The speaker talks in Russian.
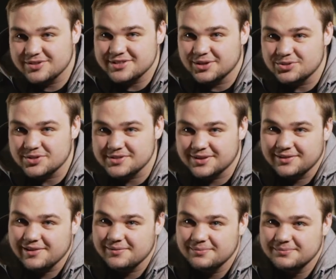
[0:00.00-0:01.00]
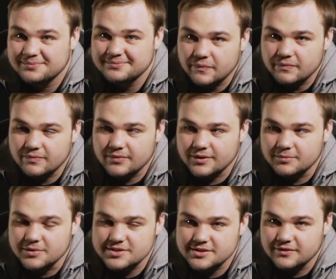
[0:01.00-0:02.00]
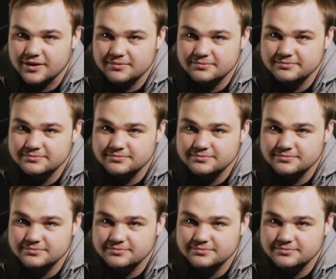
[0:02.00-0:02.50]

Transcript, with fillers: не знаю, честно говоря. Москва.